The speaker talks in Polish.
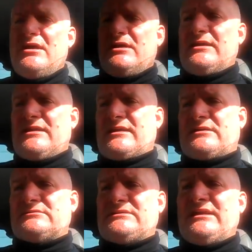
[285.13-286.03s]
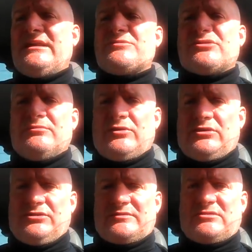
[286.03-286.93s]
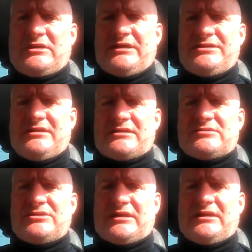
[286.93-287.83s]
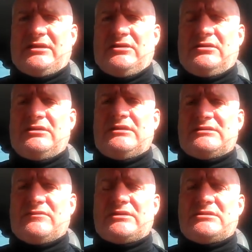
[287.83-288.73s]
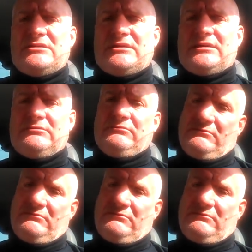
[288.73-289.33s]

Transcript: Jednak najlepszą bronią, słuchajcie, na coś takiego jest właśnie